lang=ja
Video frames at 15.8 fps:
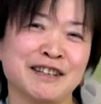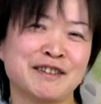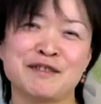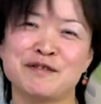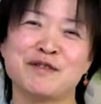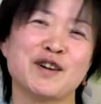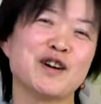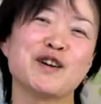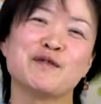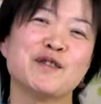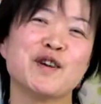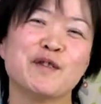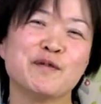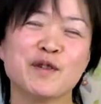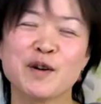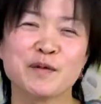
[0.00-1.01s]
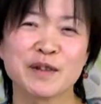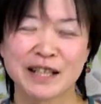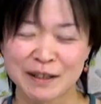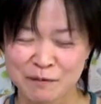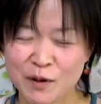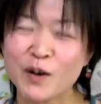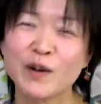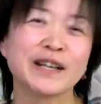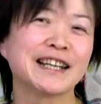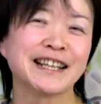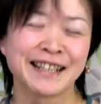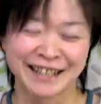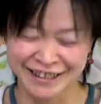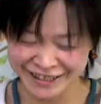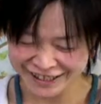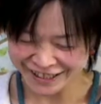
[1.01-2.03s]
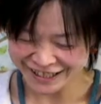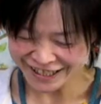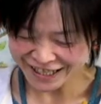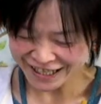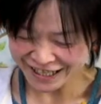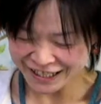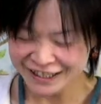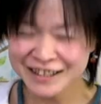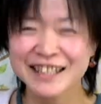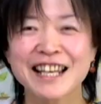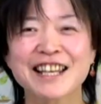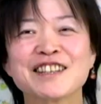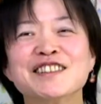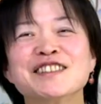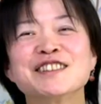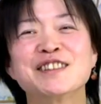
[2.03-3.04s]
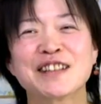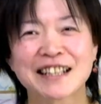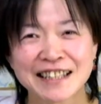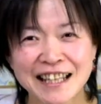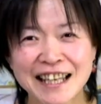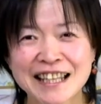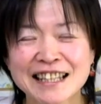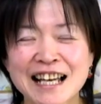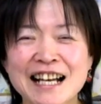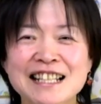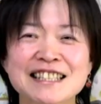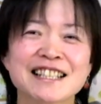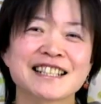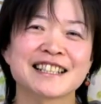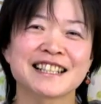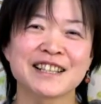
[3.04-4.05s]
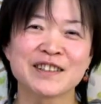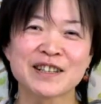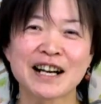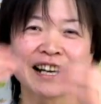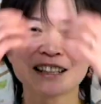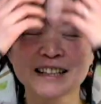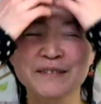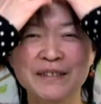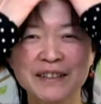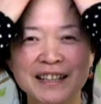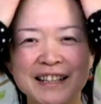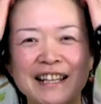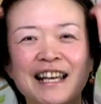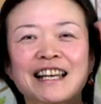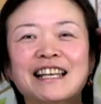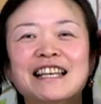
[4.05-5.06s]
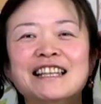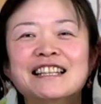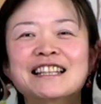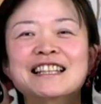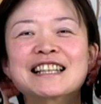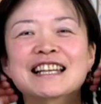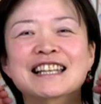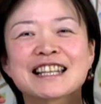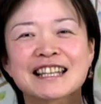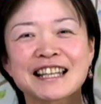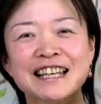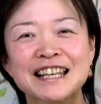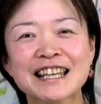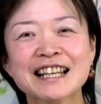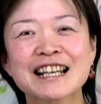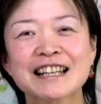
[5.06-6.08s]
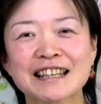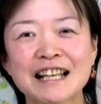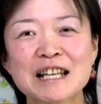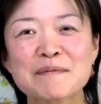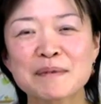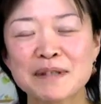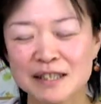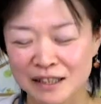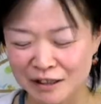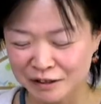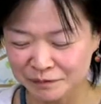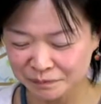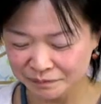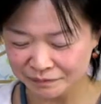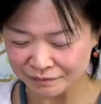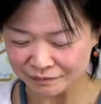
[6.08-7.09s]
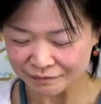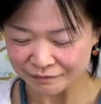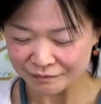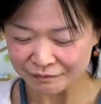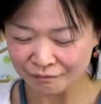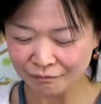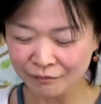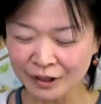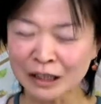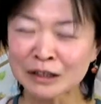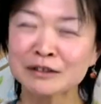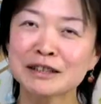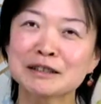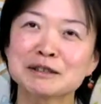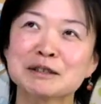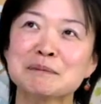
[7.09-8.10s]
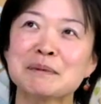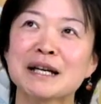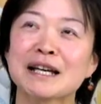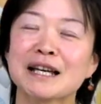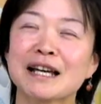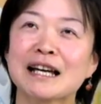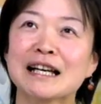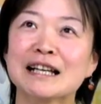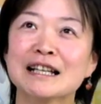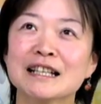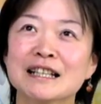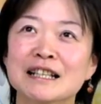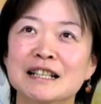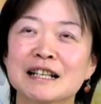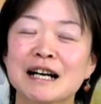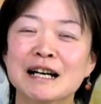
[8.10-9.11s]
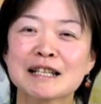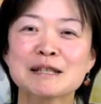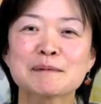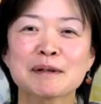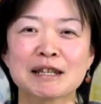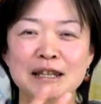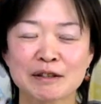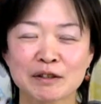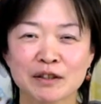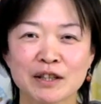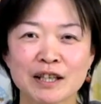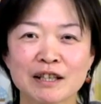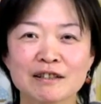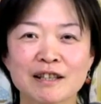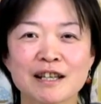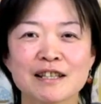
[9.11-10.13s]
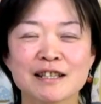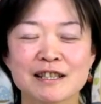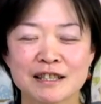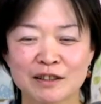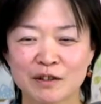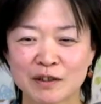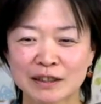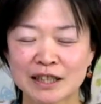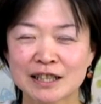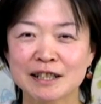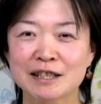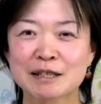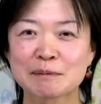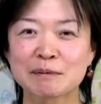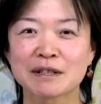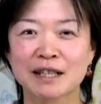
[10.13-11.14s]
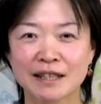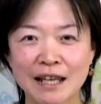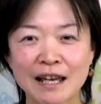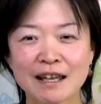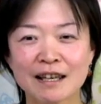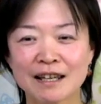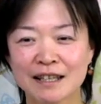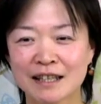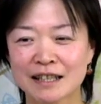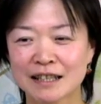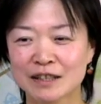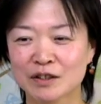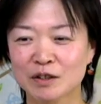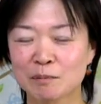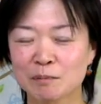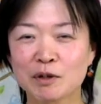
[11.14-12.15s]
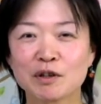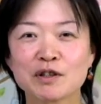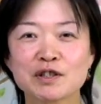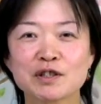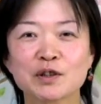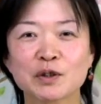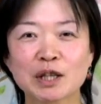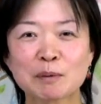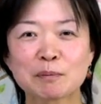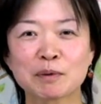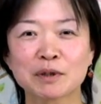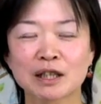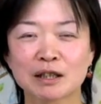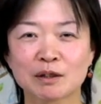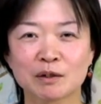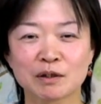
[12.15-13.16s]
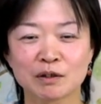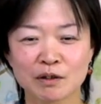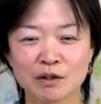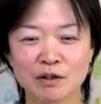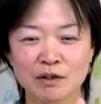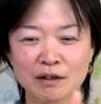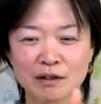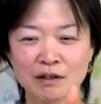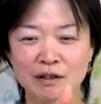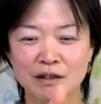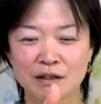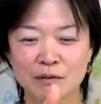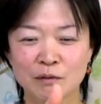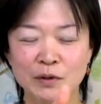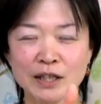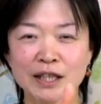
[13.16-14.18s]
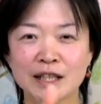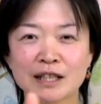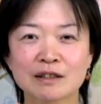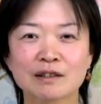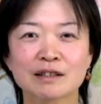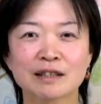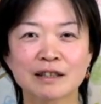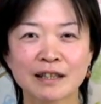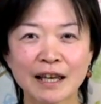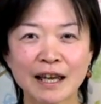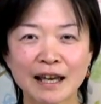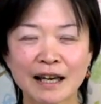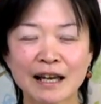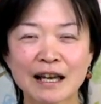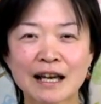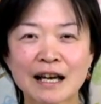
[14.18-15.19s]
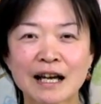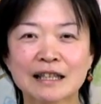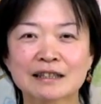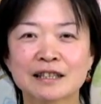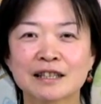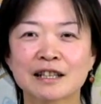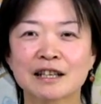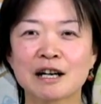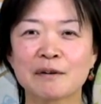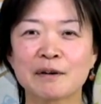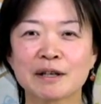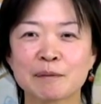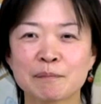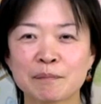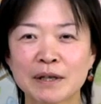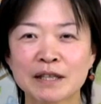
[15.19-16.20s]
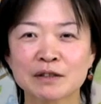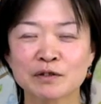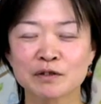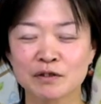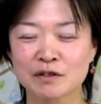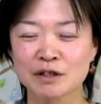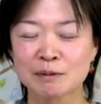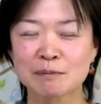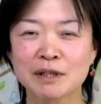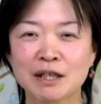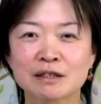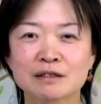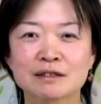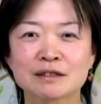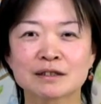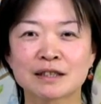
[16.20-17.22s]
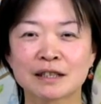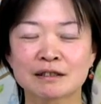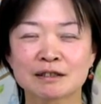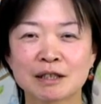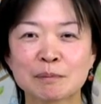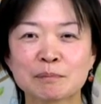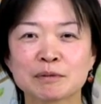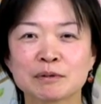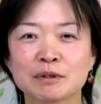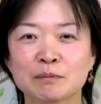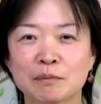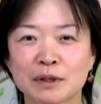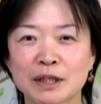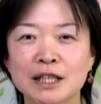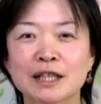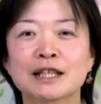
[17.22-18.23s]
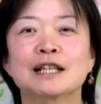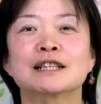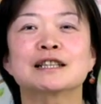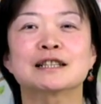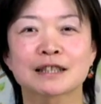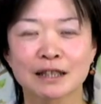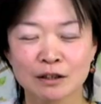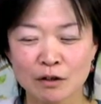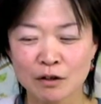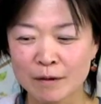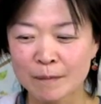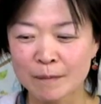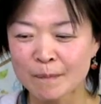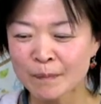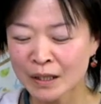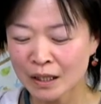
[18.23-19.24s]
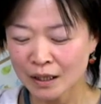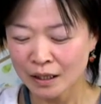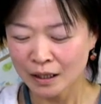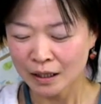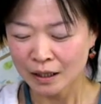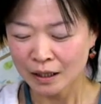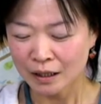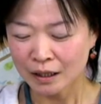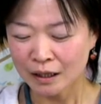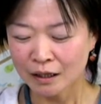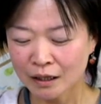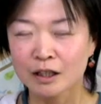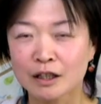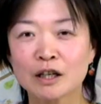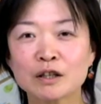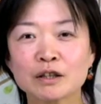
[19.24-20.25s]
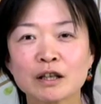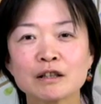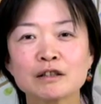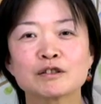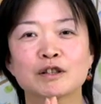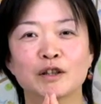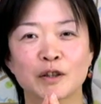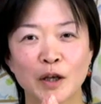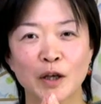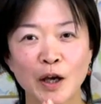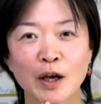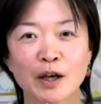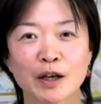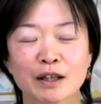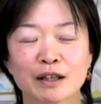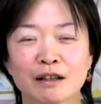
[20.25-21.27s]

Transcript: もうもうもう無理もういいっていうのがね断捨離でおかげさまでね出てきてね綺麗になりましたよあとねこの前あいつも言ってるその光源氏の私が自分がねその明星とかポテトのを切り取って貼ってた皮いっぱいその自分が作ったスクラップのも出てきたんですけど光源氏がね